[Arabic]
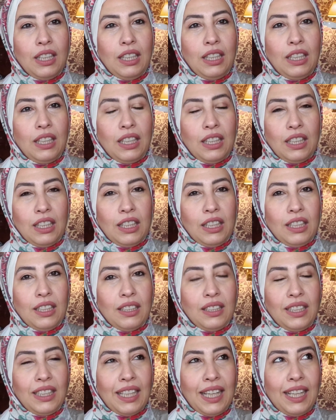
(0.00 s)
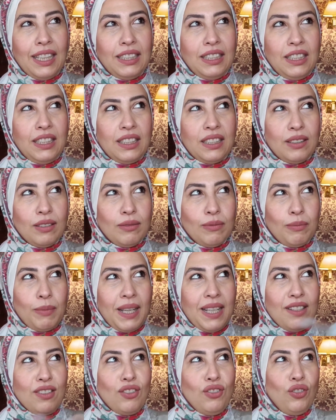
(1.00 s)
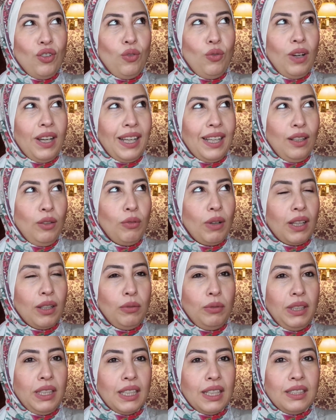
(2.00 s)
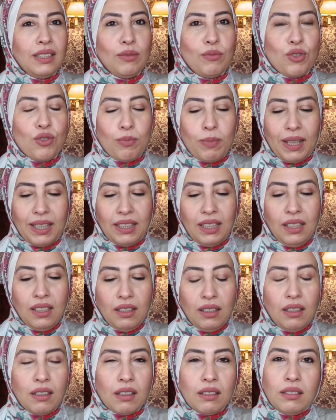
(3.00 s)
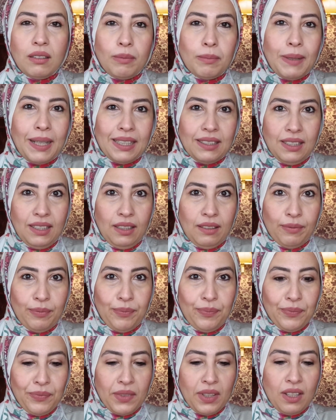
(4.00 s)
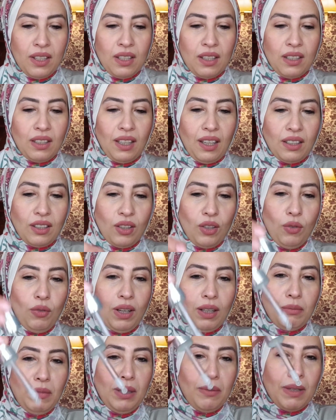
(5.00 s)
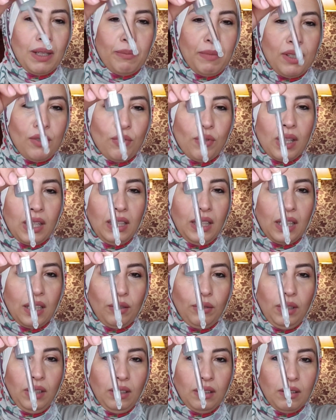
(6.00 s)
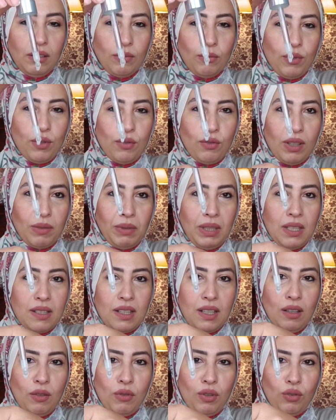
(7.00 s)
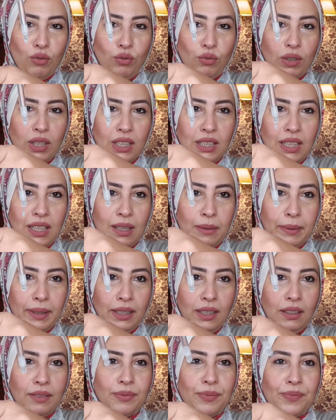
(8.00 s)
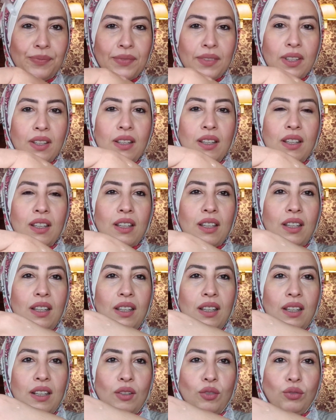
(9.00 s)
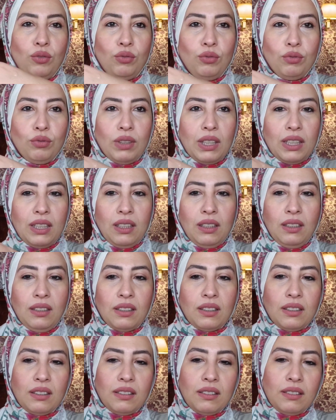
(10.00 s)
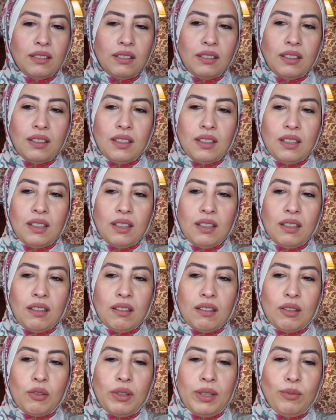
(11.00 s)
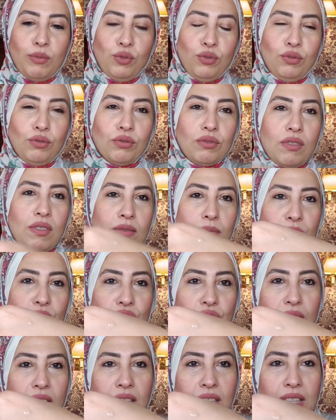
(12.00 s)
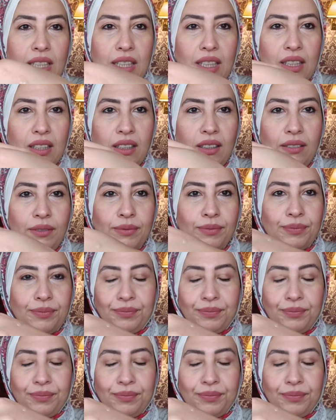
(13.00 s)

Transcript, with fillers: آه يعني بحس ان هو حلو قوي يعني مش بحتاج ان انا ارطب بعديه يعني هو عاملين ملمسه غني قوي بصوا عاملين زي هو لونه كده لبني آه لونه كده قوامه بالشكل ده كده